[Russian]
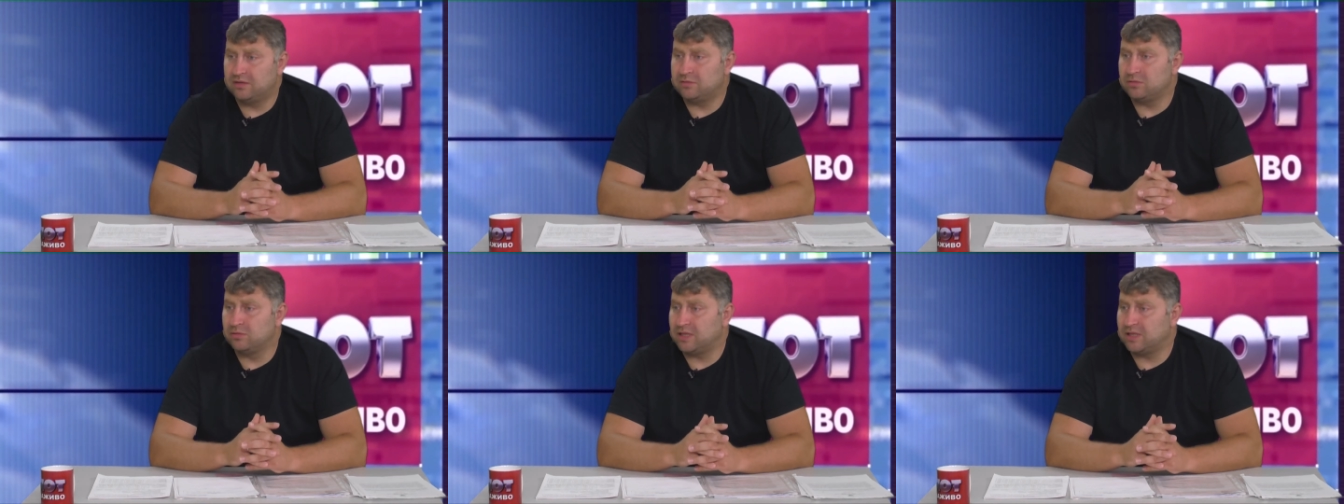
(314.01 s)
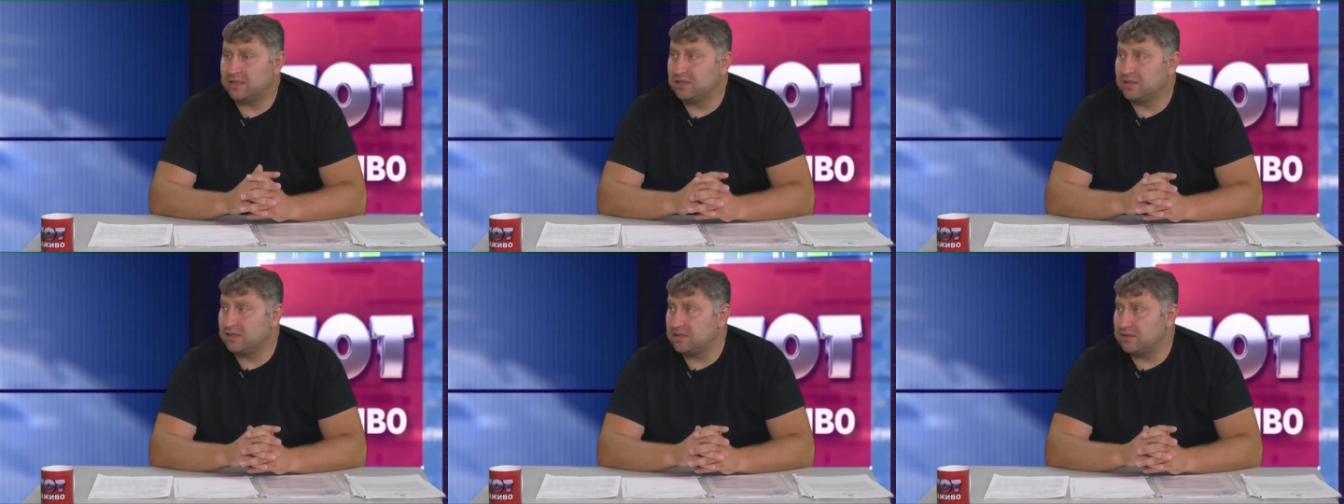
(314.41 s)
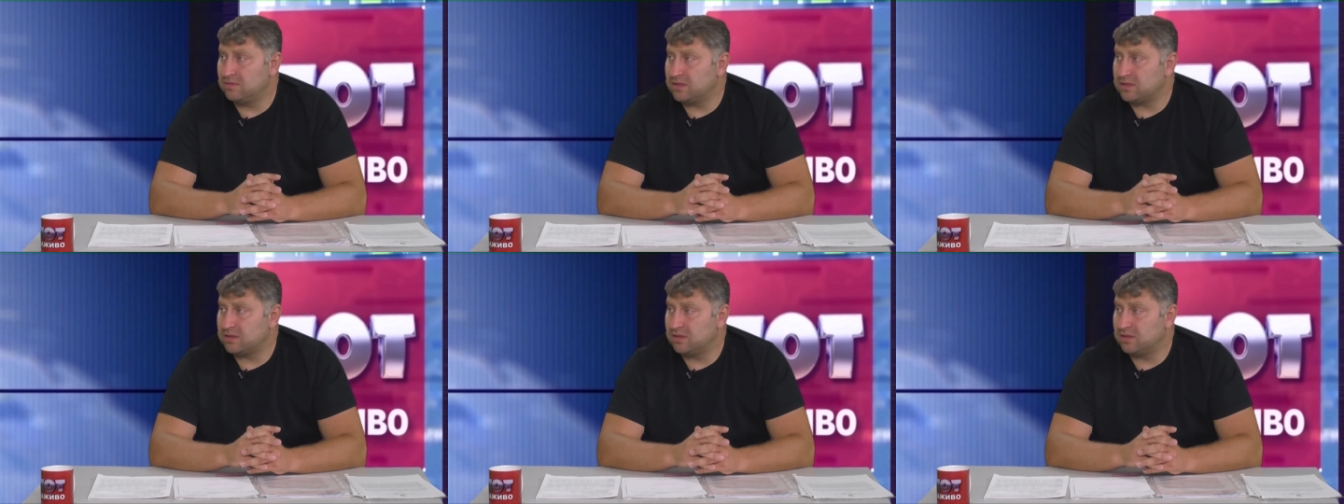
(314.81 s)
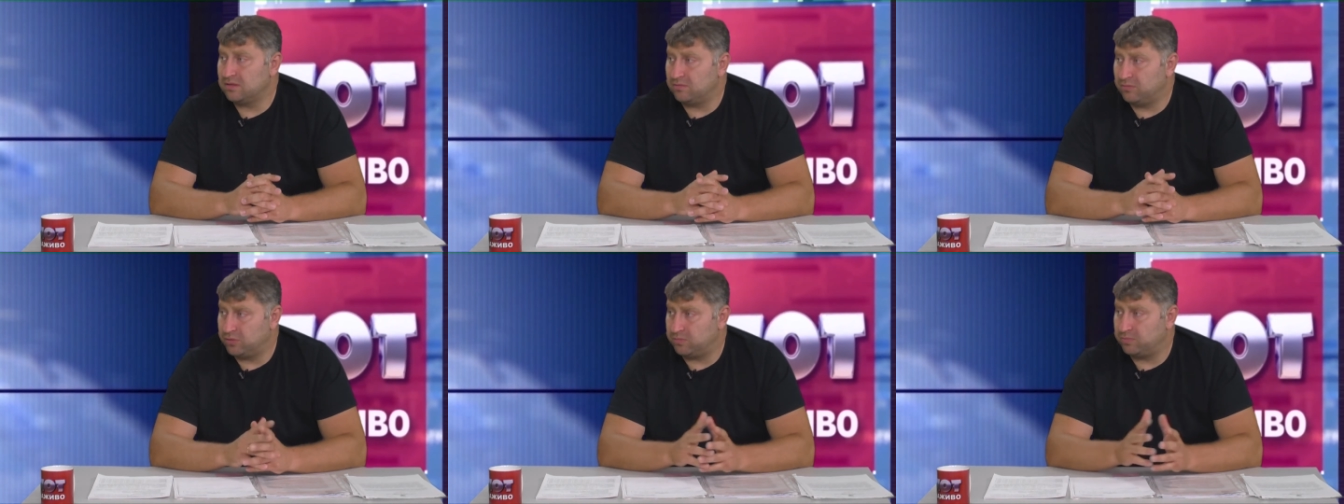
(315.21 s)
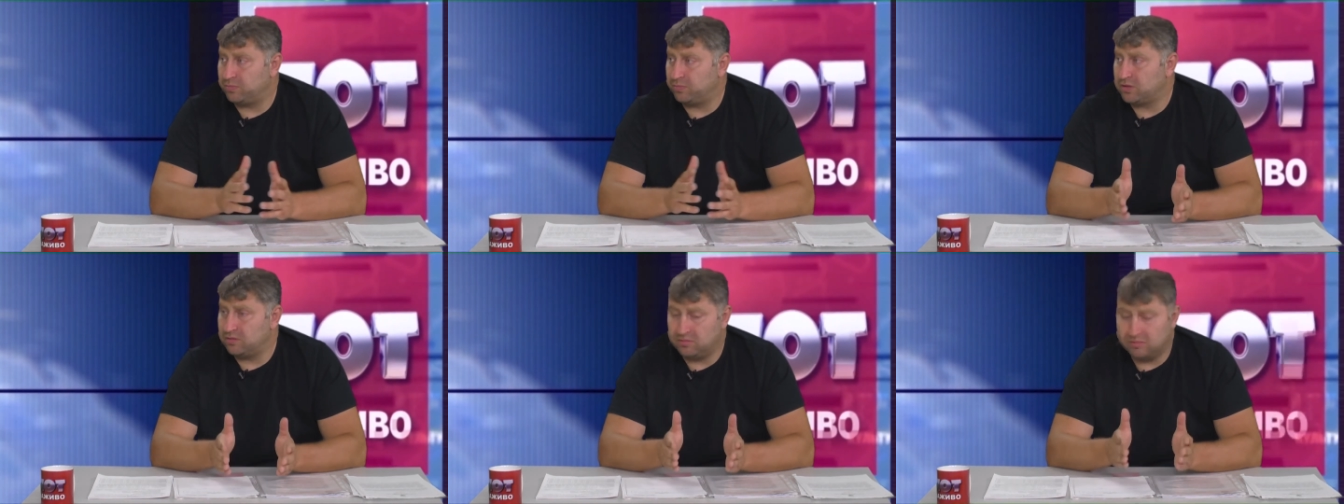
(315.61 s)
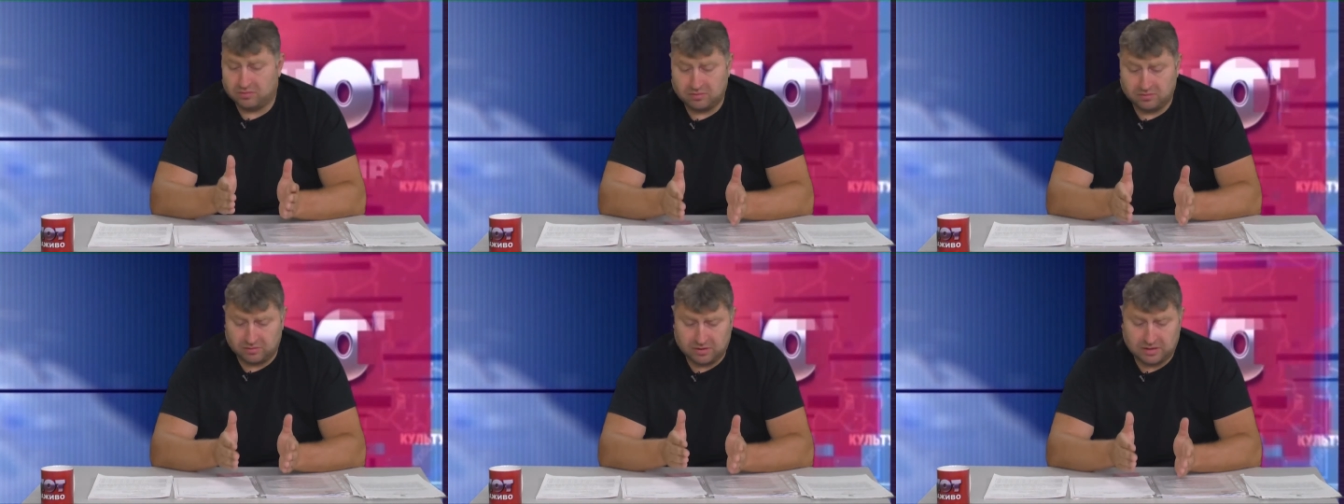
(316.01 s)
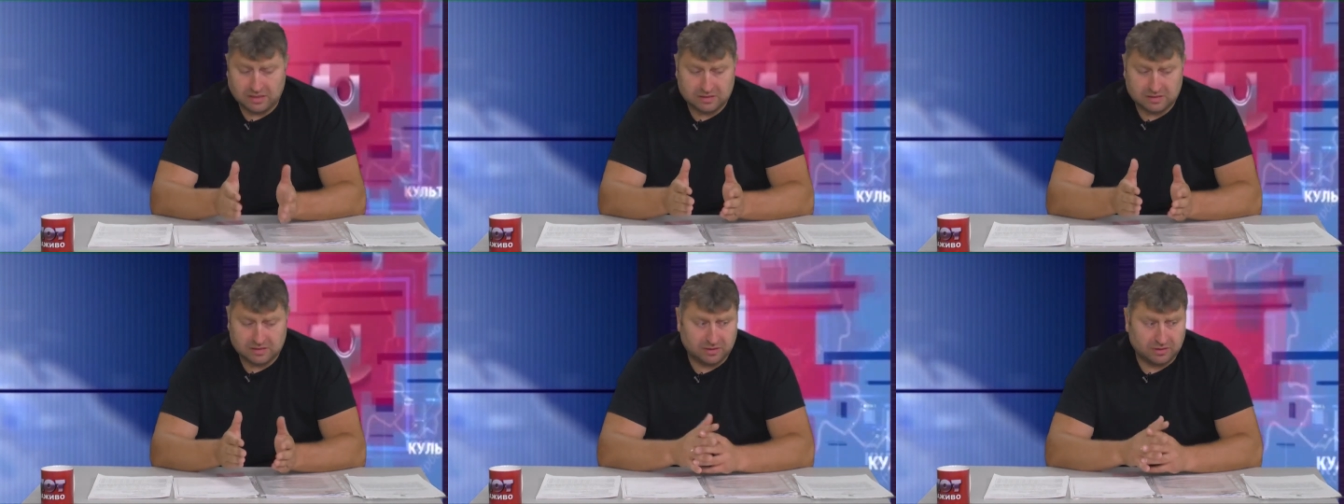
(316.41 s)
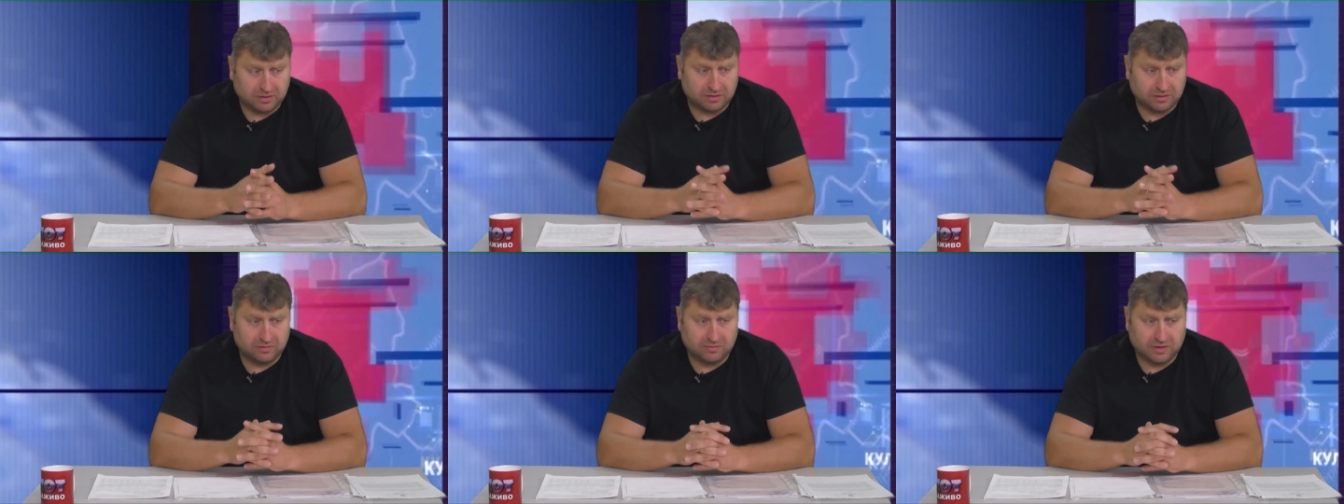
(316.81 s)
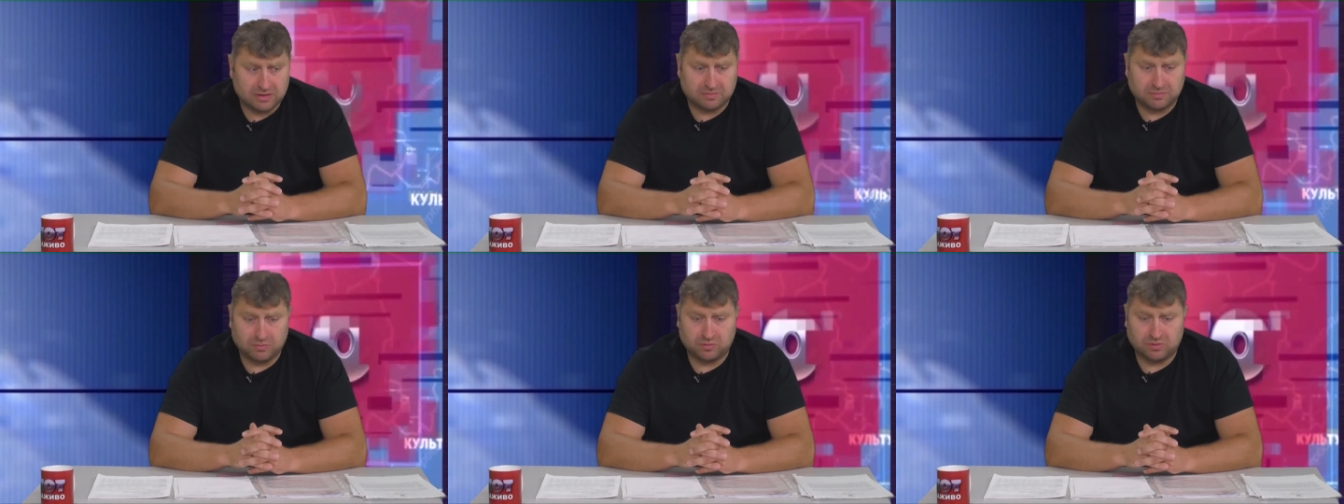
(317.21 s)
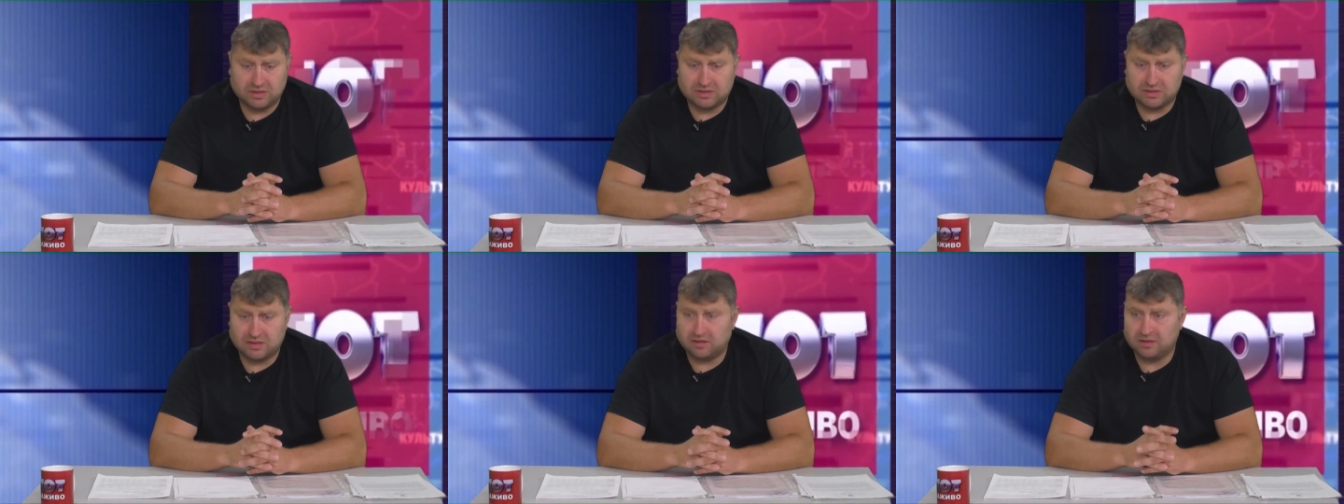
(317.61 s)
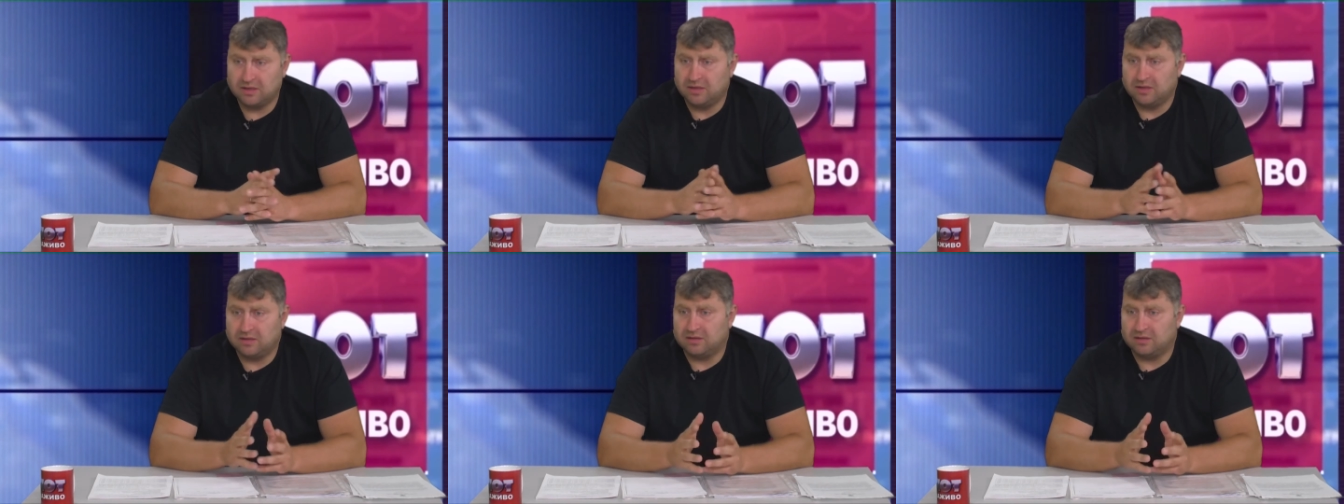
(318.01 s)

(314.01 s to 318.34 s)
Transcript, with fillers: Результаты неизвестны. Вот я звонил 20 минут назад,